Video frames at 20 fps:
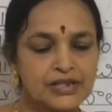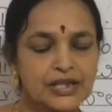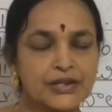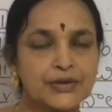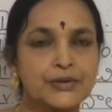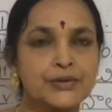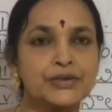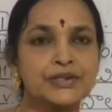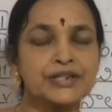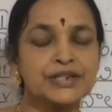
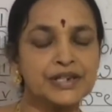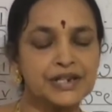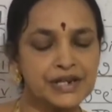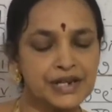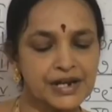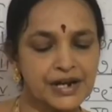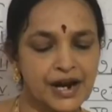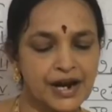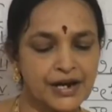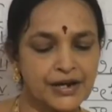సరోజిని
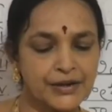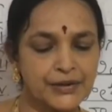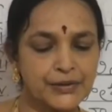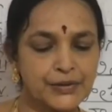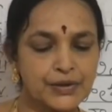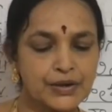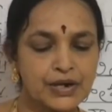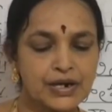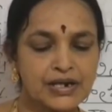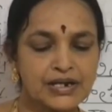
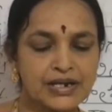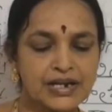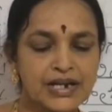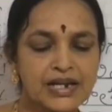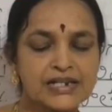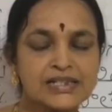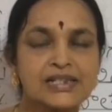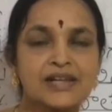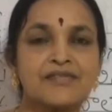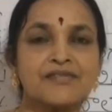నాయుడు ఏ
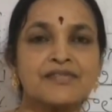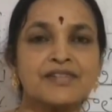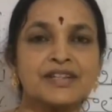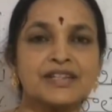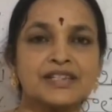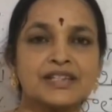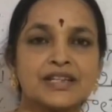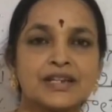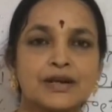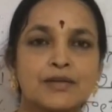
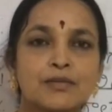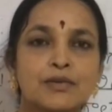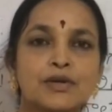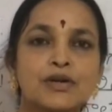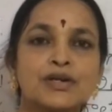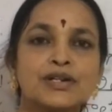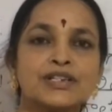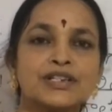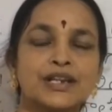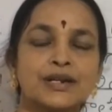
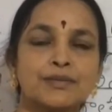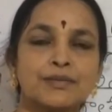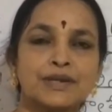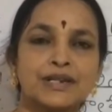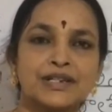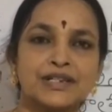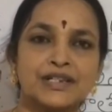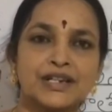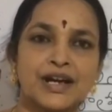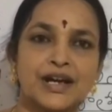సంవత్సరంలో
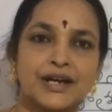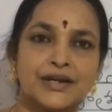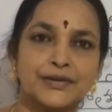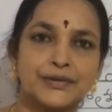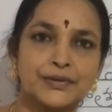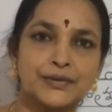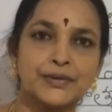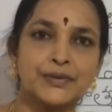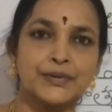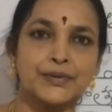
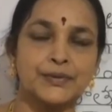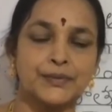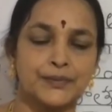జన్మించారు